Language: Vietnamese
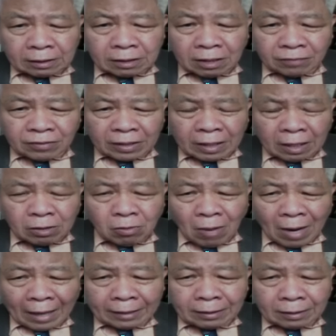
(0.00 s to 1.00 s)
người Việt hải
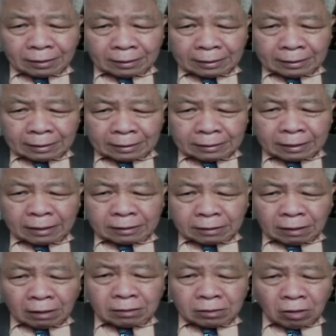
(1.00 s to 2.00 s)
ngoại đó thì
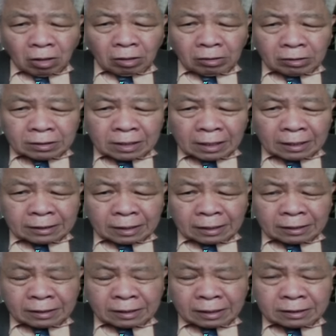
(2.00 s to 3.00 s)
tự nó nó sẽ là
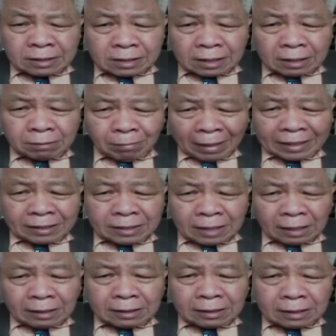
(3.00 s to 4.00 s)
cái thành trì mạnh
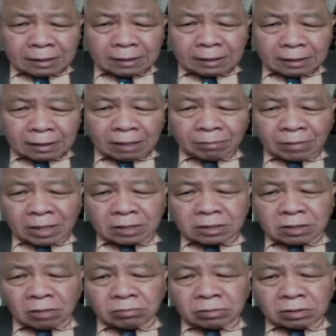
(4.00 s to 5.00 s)
nhất để mà
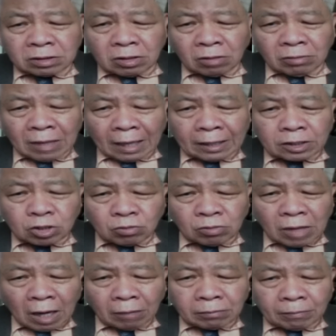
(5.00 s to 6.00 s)
chống chống lại
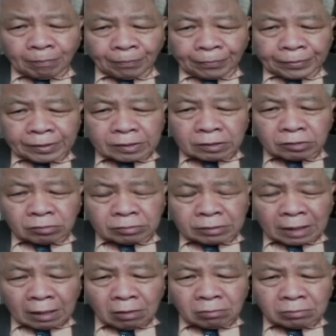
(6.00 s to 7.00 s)
Trung Cộng chứ
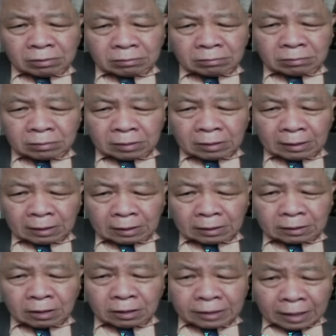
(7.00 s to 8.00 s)
chúng ta không
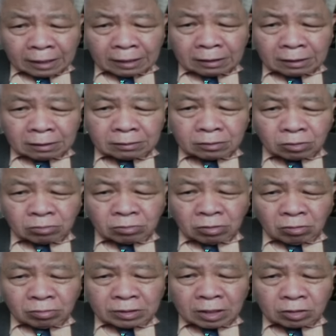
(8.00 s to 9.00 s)
đương nhiên
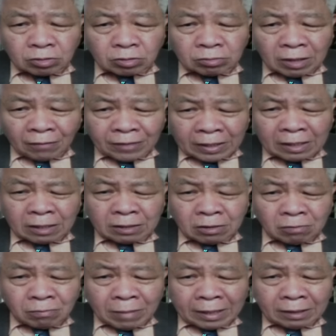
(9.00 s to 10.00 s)
chúng lúc bây giờ chúng ta vẫn cần
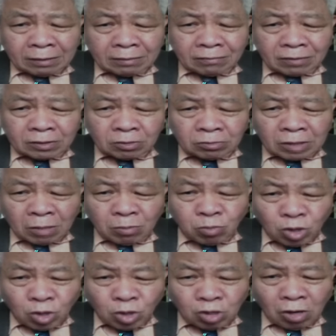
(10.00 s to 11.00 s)
đồng minh và chúng ta
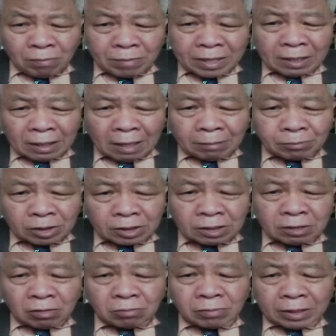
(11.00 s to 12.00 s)
muốn có Mỹ là một
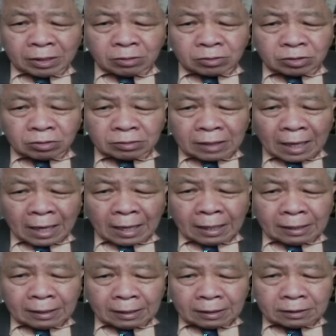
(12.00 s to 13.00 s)
thứ đồng minh của chúng
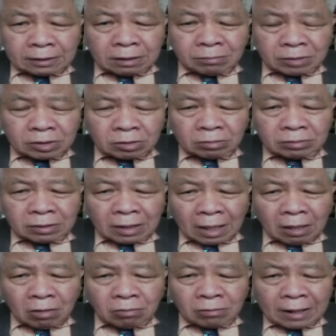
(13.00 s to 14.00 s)
ta nhưng mà chúng
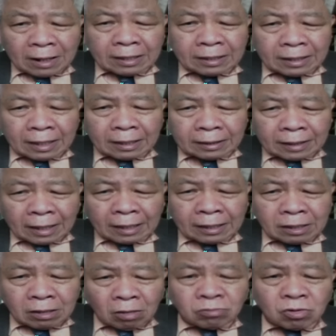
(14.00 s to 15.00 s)
ta không nên để
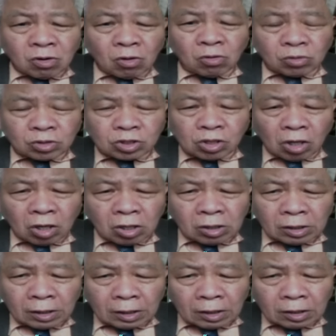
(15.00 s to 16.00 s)
thành công cụ
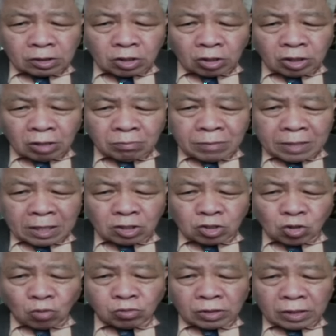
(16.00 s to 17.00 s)
cho cho nước Mỹ
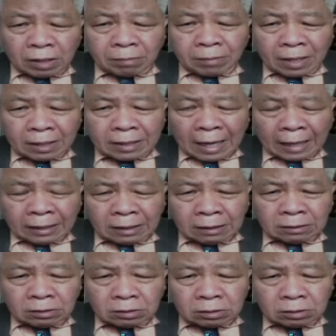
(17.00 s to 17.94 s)
dùng để mà đánh